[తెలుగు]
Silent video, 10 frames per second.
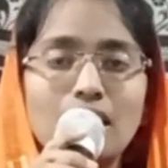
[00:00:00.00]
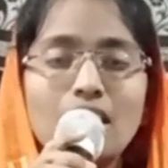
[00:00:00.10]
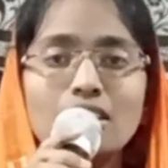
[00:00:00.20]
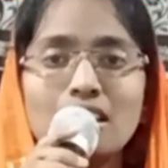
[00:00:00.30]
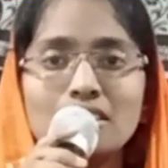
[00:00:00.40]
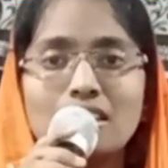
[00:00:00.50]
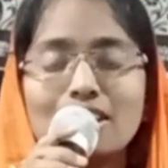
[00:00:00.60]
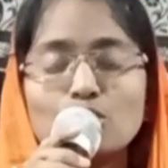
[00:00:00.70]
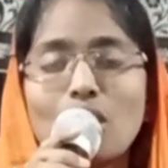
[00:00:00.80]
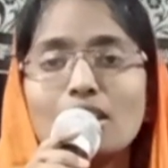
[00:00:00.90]
ఏ ఏ
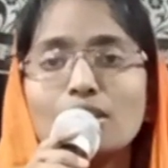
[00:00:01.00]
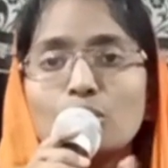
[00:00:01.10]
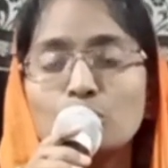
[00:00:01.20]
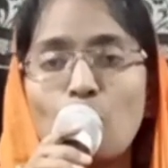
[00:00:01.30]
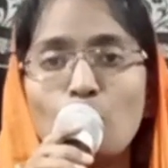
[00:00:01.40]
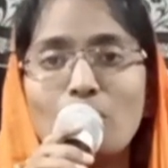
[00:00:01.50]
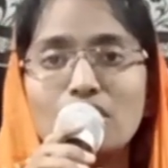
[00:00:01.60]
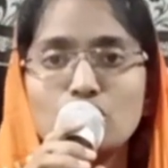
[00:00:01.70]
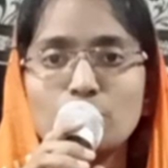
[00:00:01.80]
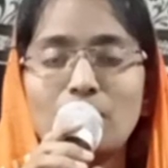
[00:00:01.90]
దేశాలలో నువ్వు
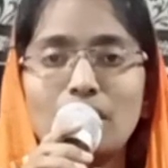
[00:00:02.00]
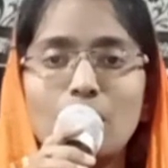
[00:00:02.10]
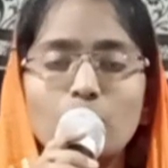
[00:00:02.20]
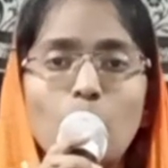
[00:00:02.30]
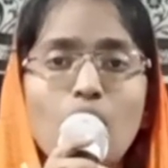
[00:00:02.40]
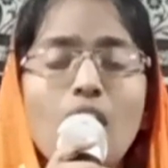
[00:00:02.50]
అవమానించబడ్డావో